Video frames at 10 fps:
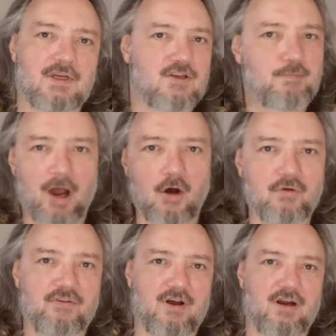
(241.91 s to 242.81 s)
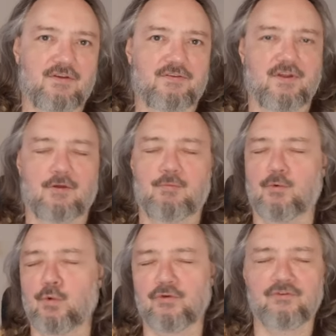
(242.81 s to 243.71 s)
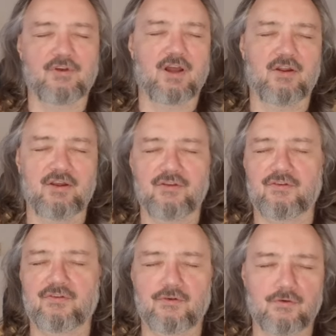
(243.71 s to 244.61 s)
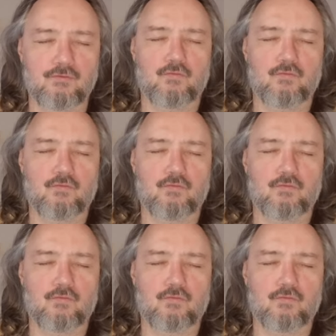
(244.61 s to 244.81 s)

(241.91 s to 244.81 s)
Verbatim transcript: Es braucht alles nicht. Bewusstsein ist.